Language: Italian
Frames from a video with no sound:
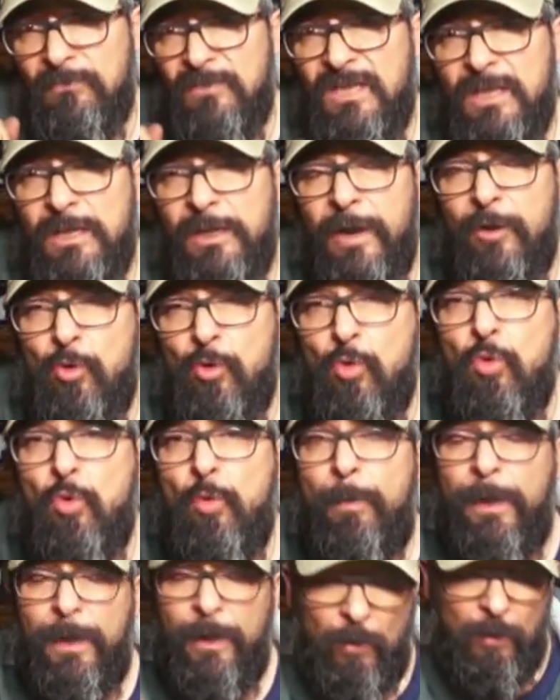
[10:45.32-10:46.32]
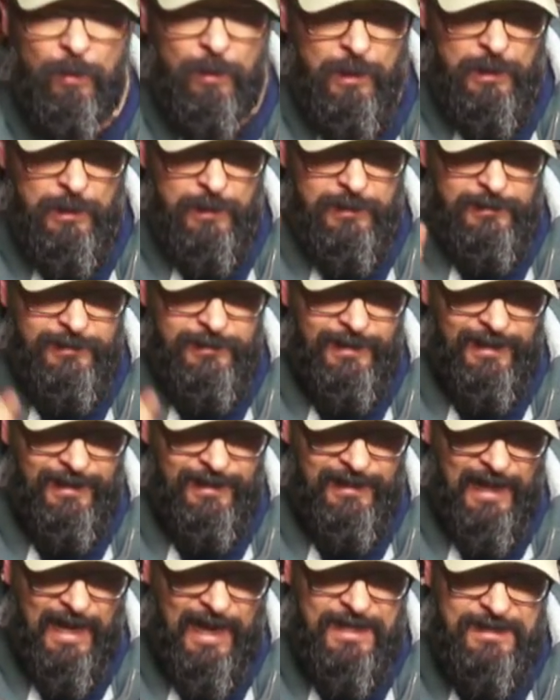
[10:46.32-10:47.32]
di recupero dei
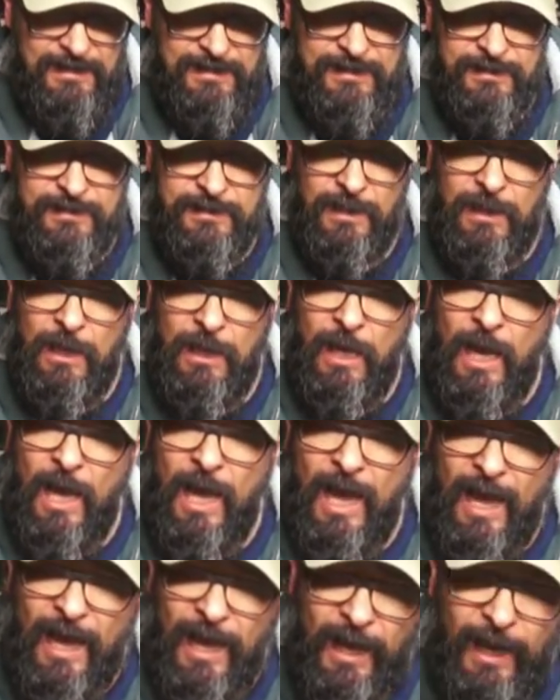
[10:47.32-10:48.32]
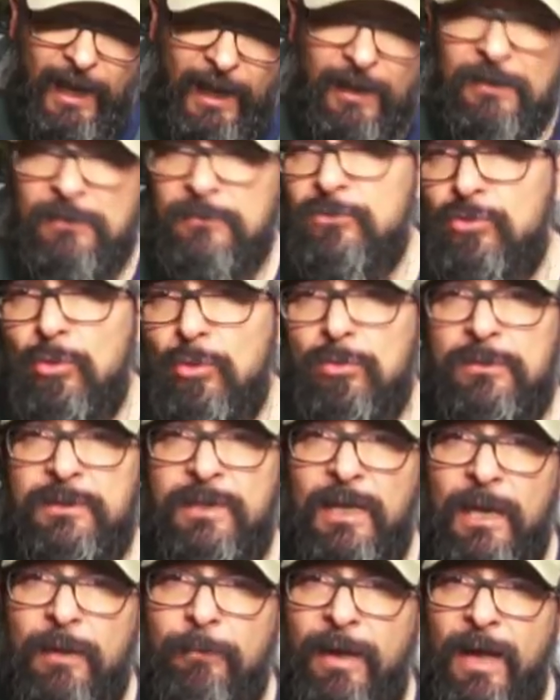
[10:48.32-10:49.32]
gas e
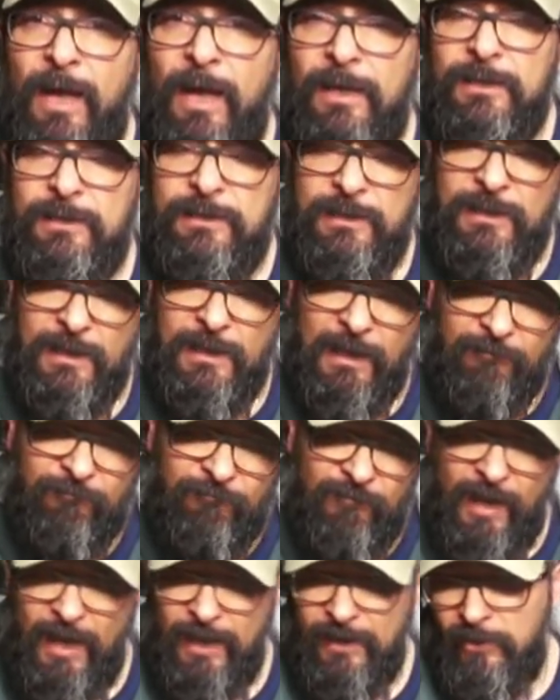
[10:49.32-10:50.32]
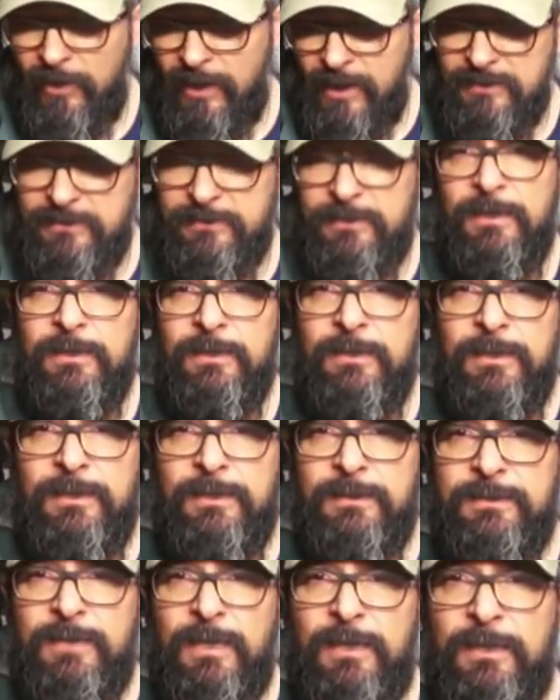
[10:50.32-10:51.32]
tutte le parti che vanno a essere
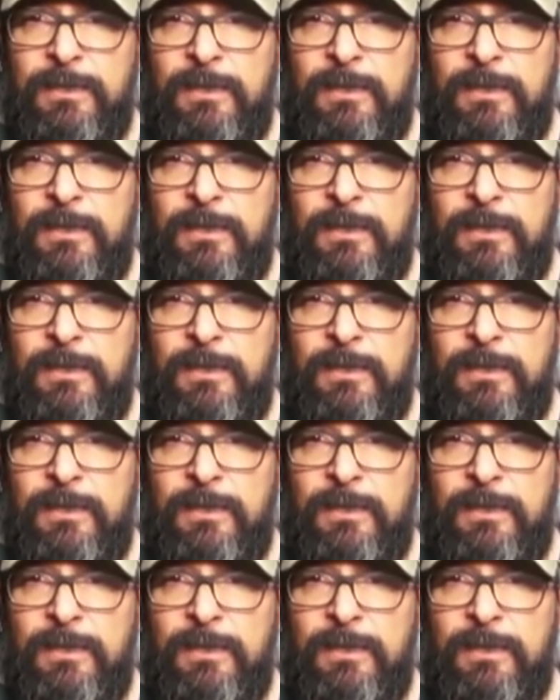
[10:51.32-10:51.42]
interessate